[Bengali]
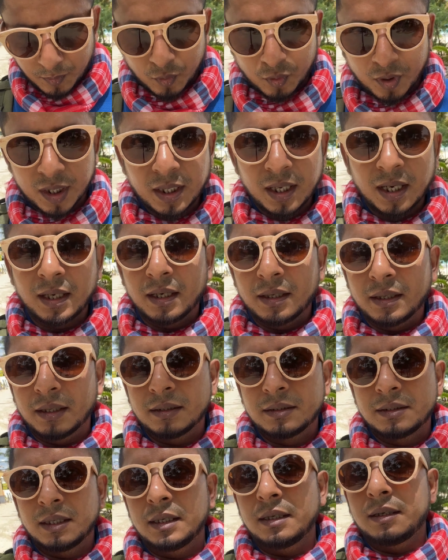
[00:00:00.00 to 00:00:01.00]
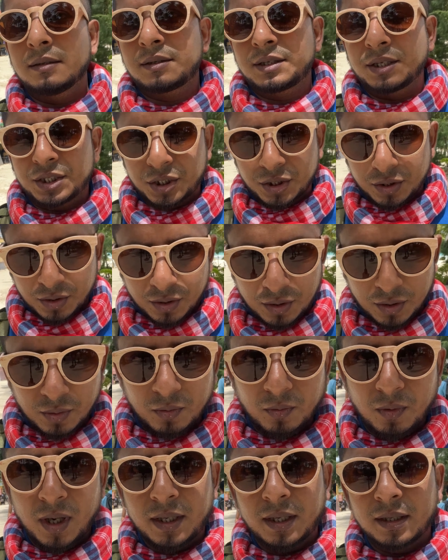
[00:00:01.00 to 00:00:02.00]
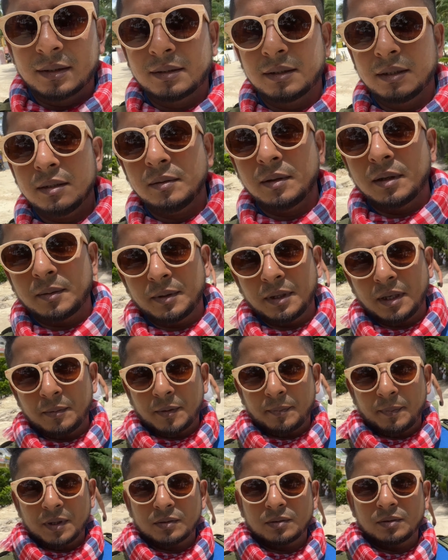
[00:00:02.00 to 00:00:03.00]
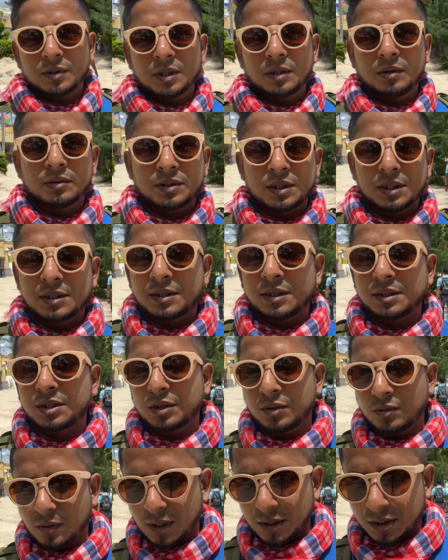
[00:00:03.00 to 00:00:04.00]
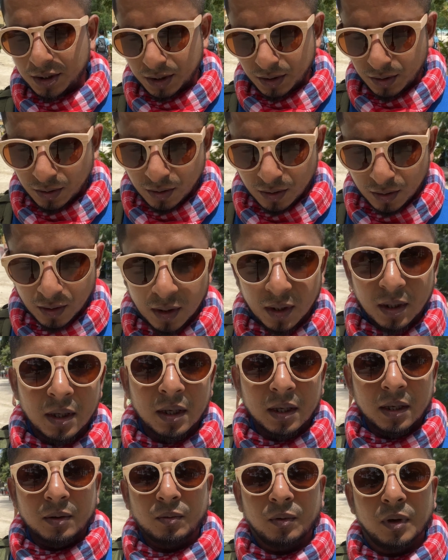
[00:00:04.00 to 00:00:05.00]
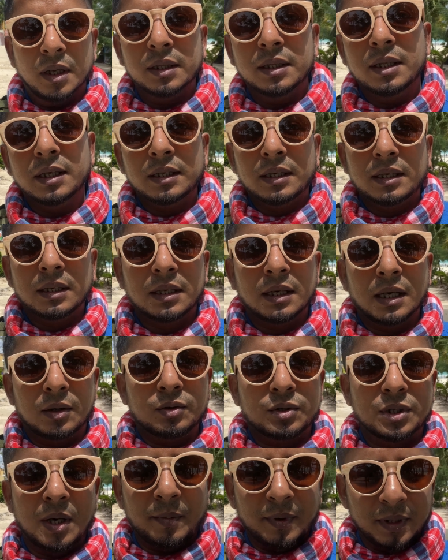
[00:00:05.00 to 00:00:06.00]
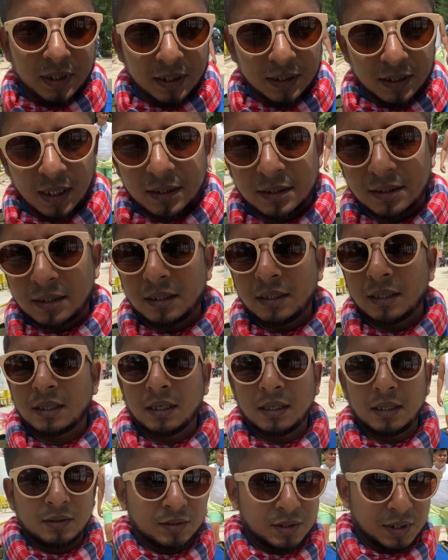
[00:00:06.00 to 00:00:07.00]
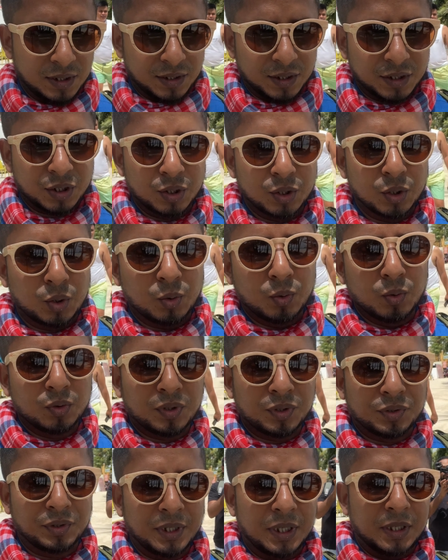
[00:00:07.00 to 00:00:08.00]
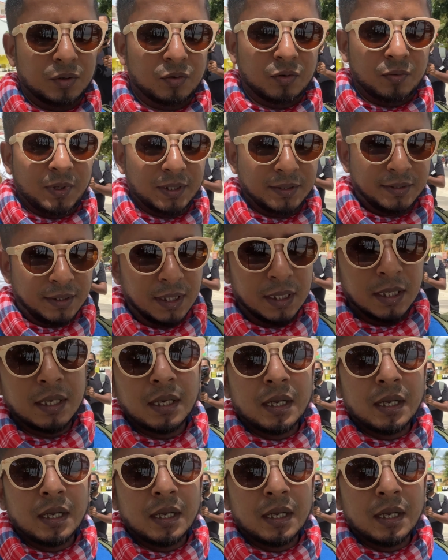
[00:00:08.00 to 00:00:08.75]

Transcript: বোরাক আইল্যান্ডের যে স্টেশন ওয়ান আছে মানে আমার পেছন দিকে হচ্ছে স্টেশন ওয়ান ছিল ওয়ান থেকে আরও সামনের দিকে যাচ্ছি এখানে হচ্ছে স্টেশন টু থ্রি এরকম আছে